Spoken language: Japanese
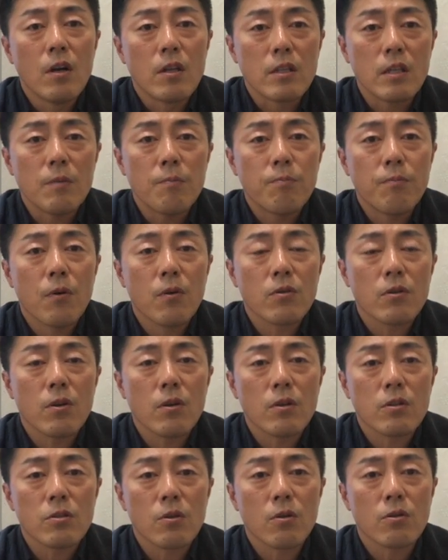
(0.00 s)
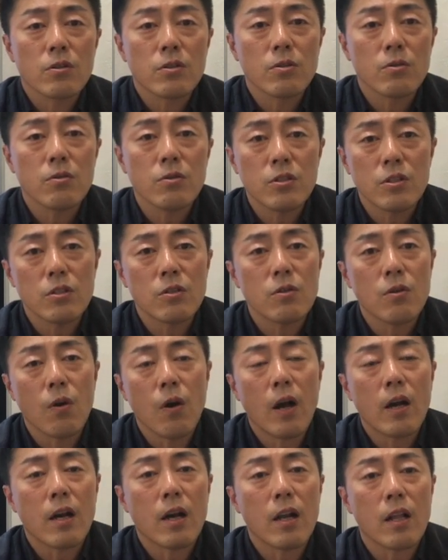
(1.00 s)
日本のようにその数字を
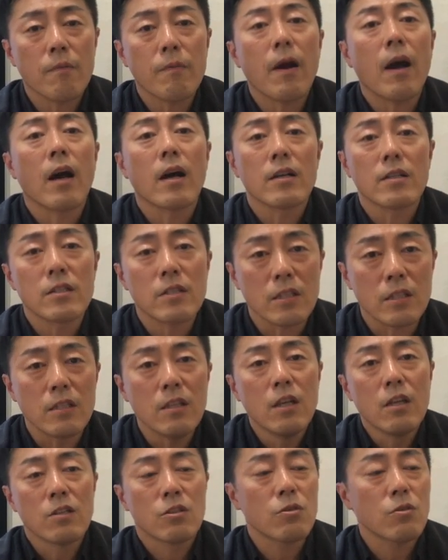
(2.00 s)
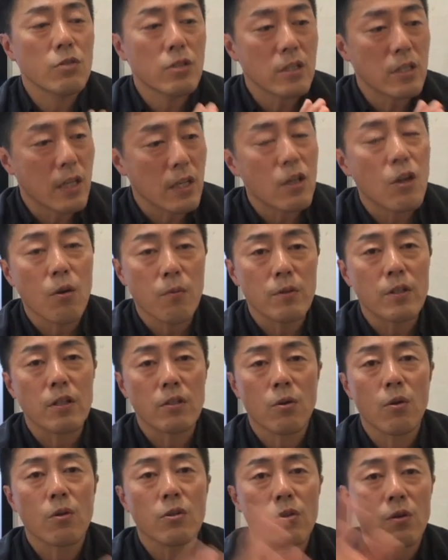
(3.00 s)
測れば安心数字だけを見て
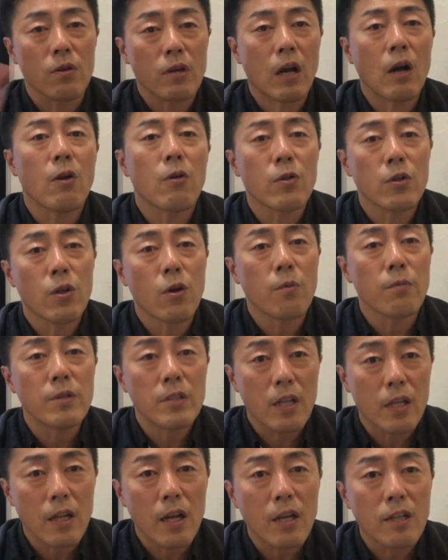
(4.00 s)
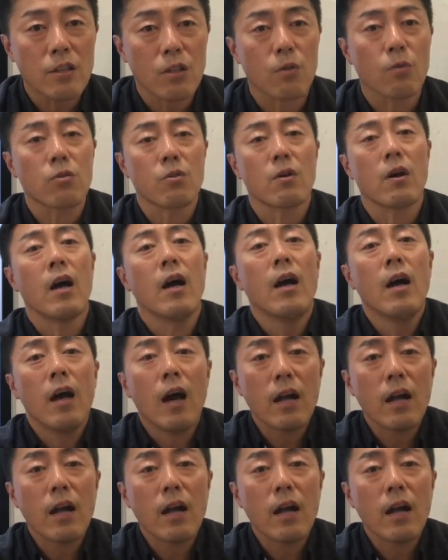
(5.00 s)
その人の顔色を見てないっていうことが